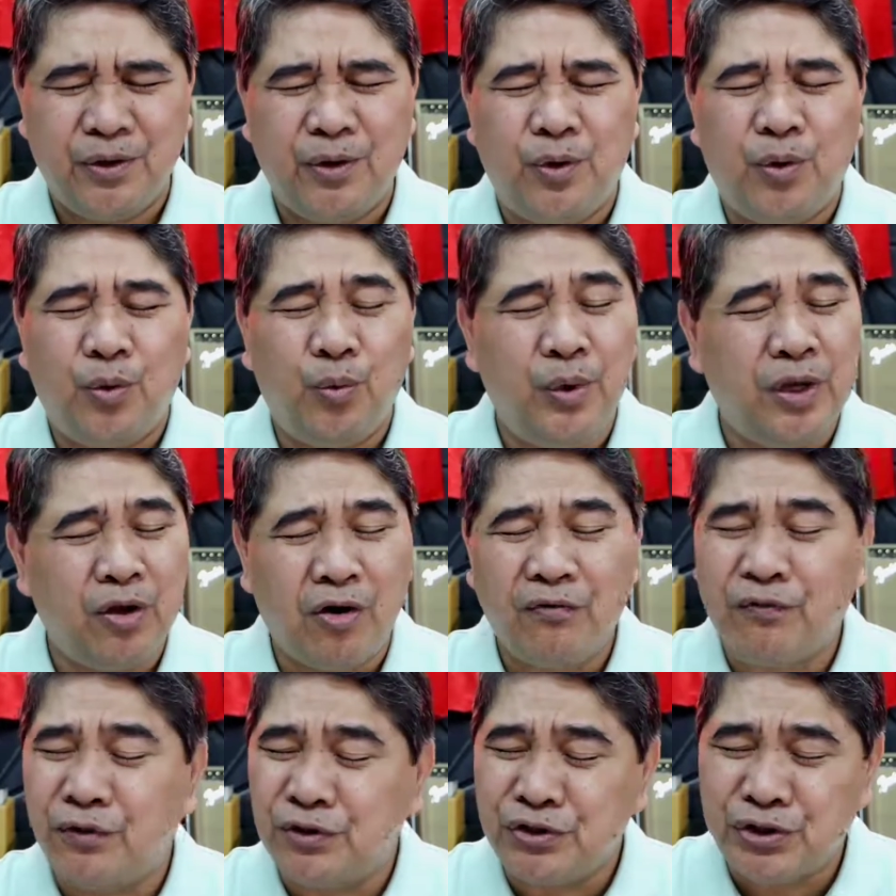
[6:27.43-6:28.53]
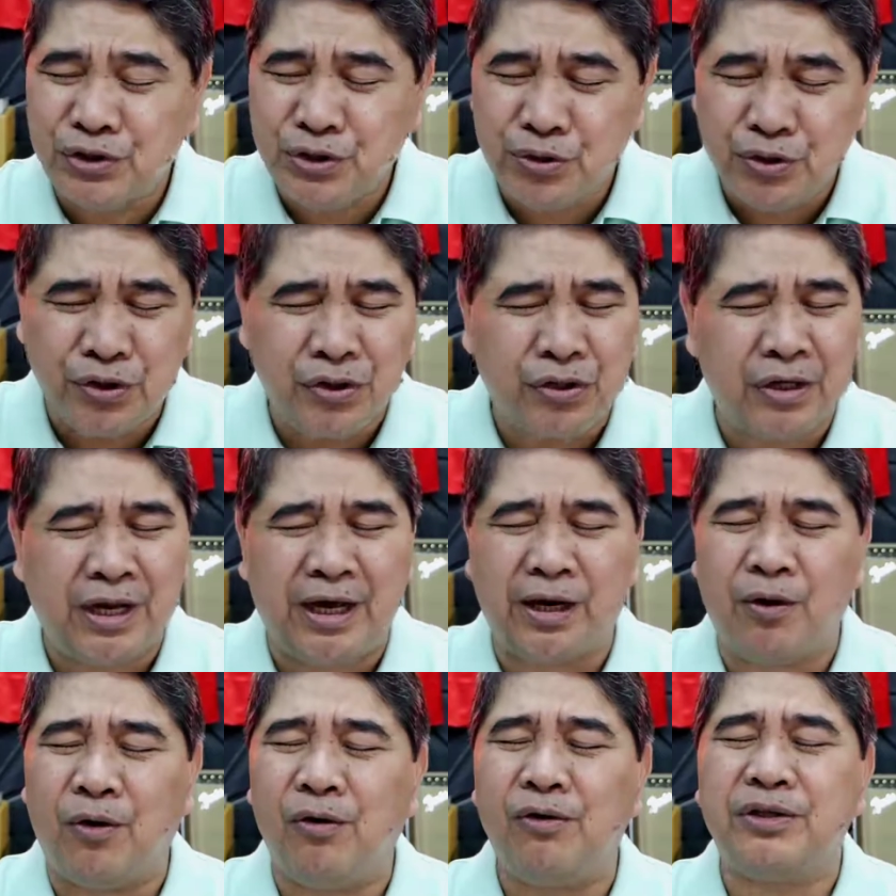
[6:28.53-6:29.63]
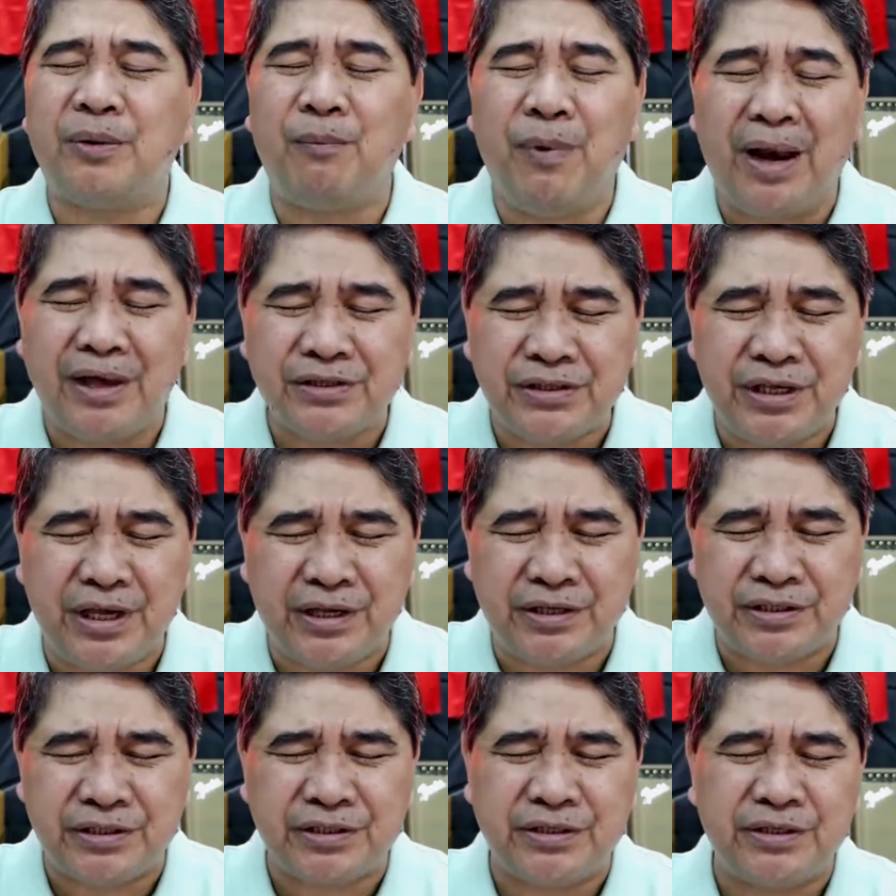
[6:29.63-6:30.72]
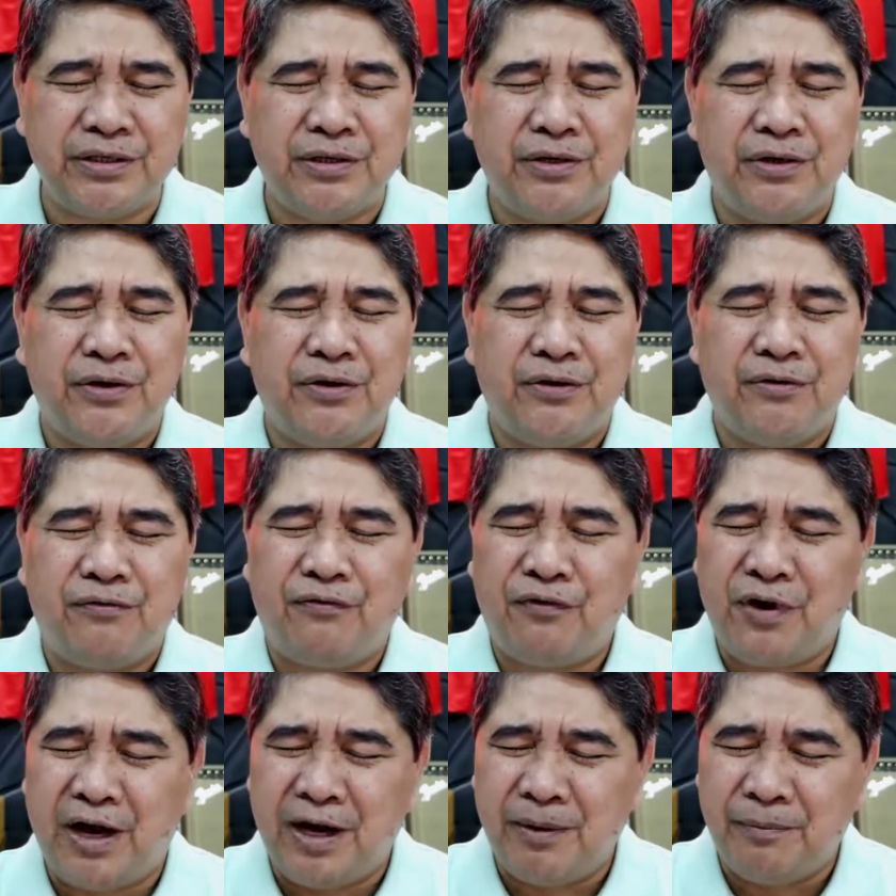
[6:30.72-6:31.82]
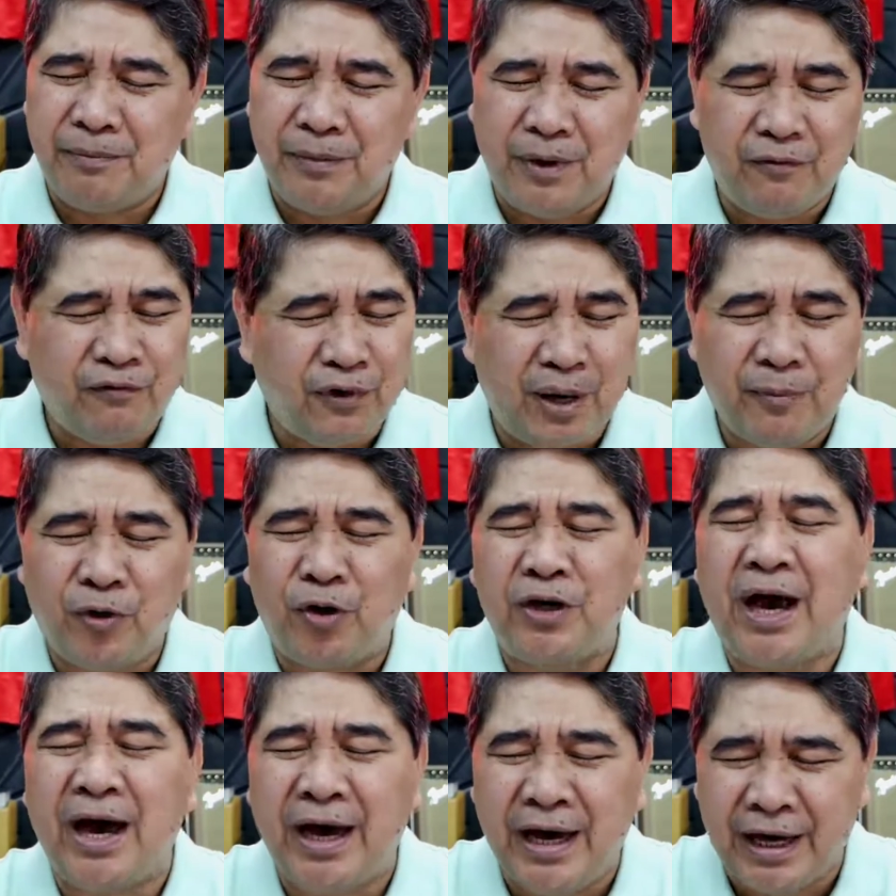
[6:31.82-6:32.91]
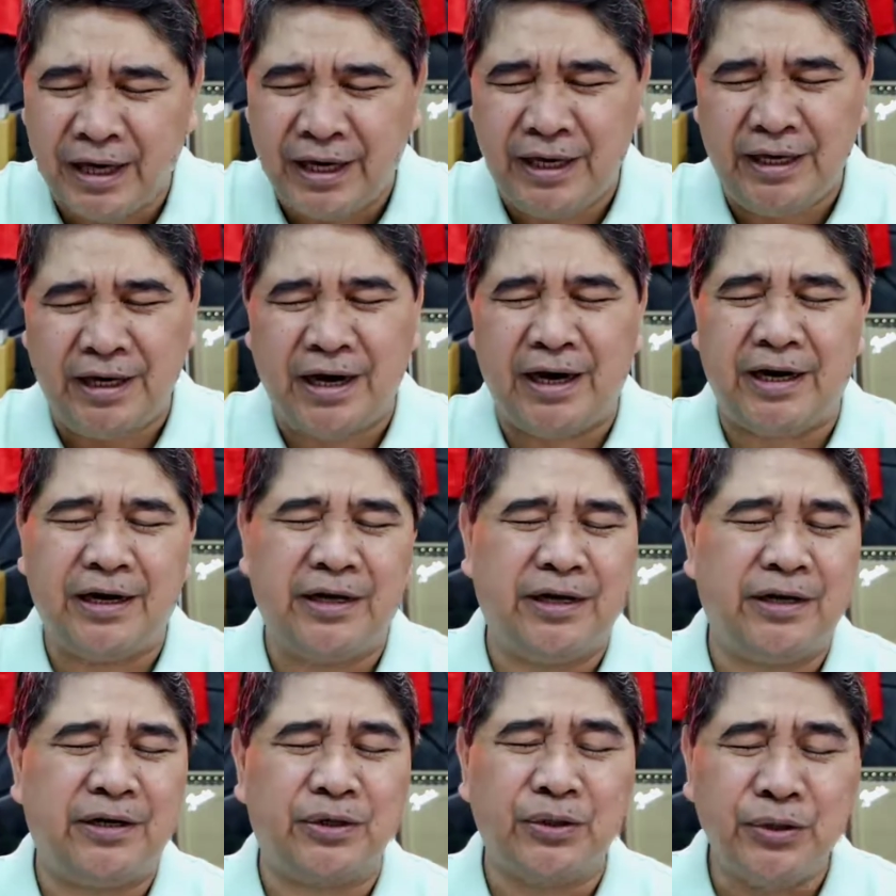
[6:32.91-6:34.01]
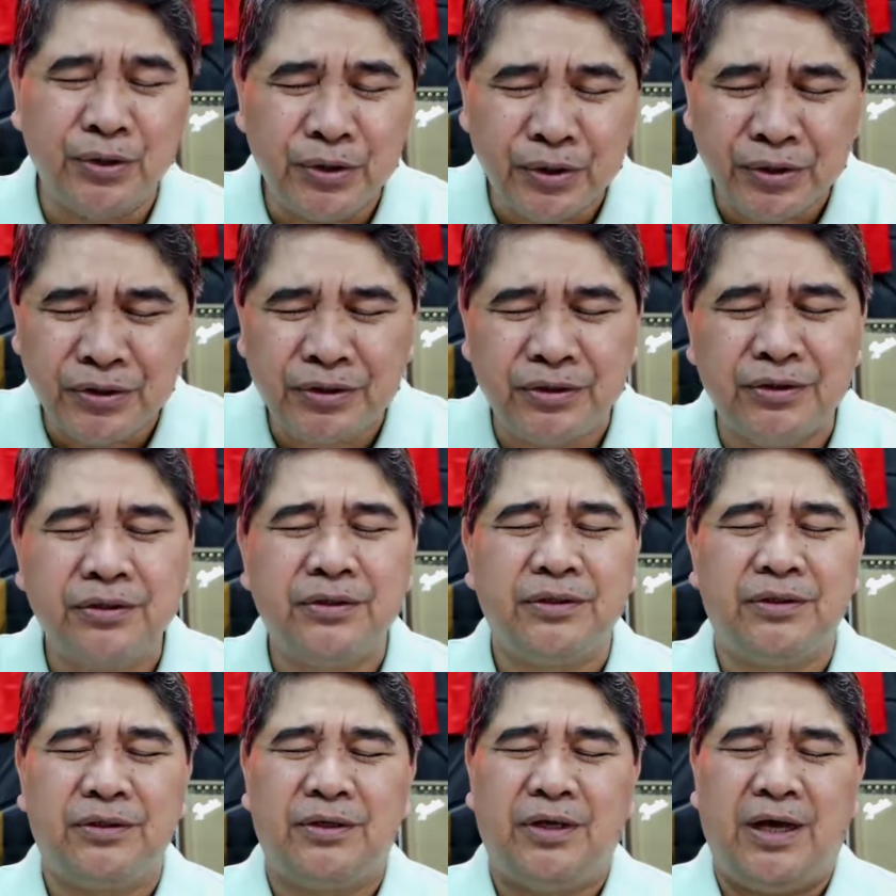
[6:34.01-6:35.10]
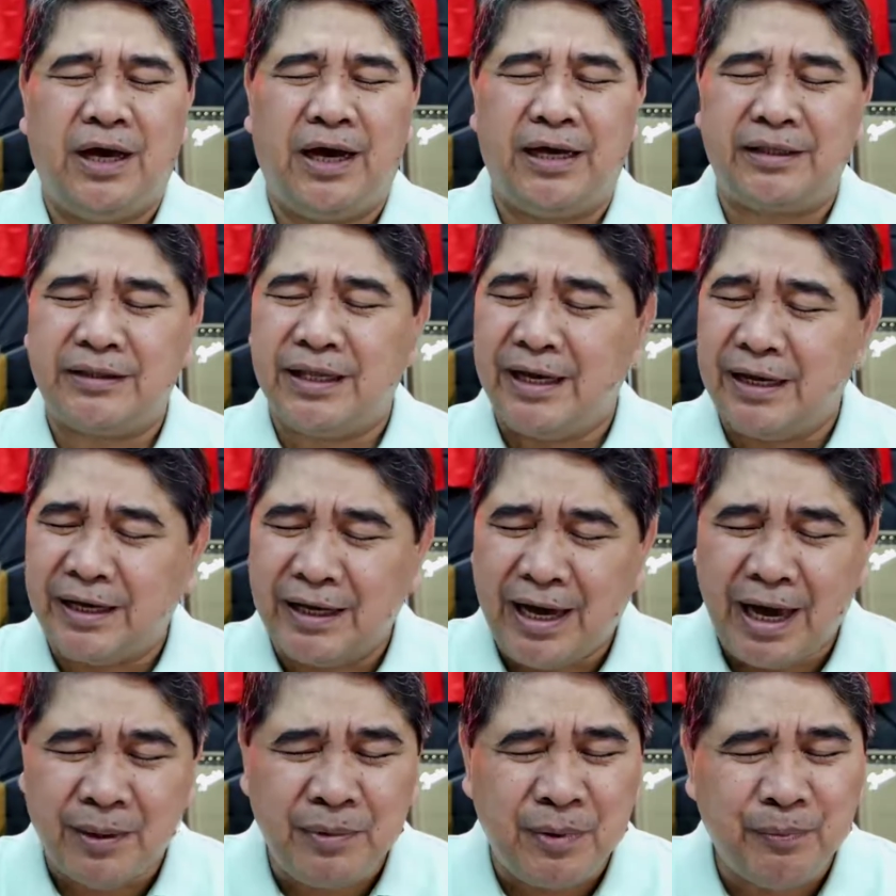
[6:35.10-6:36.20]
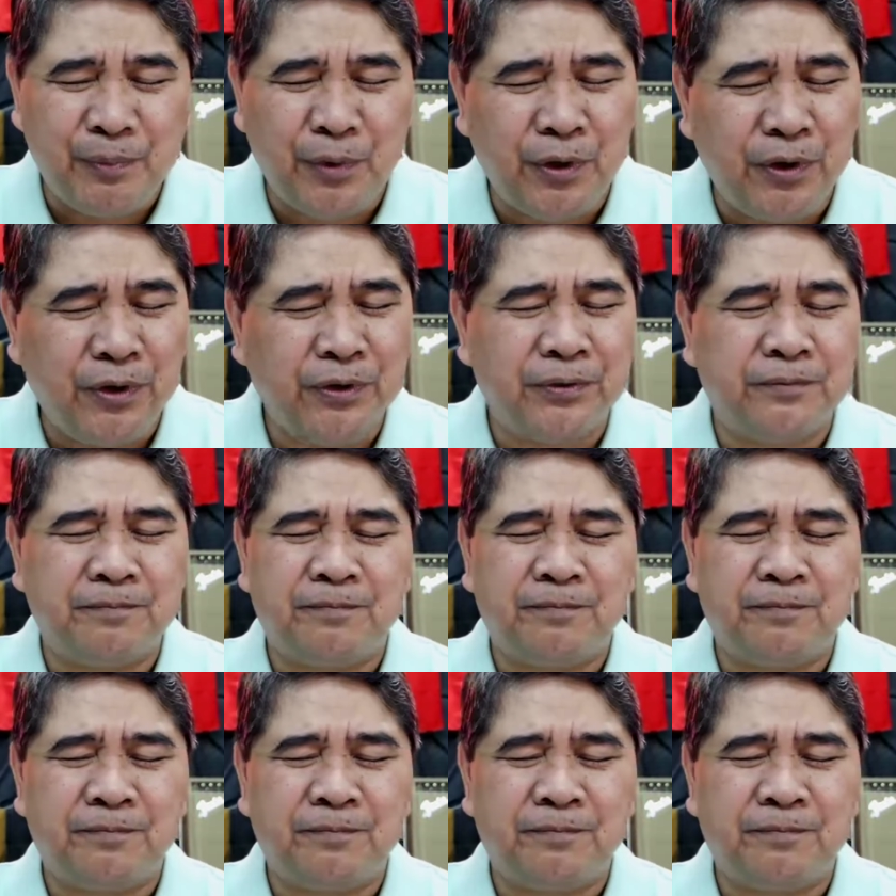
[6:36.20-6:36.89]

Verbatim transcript: We know for sure na all the blessings from from on high are good at uh, amin pong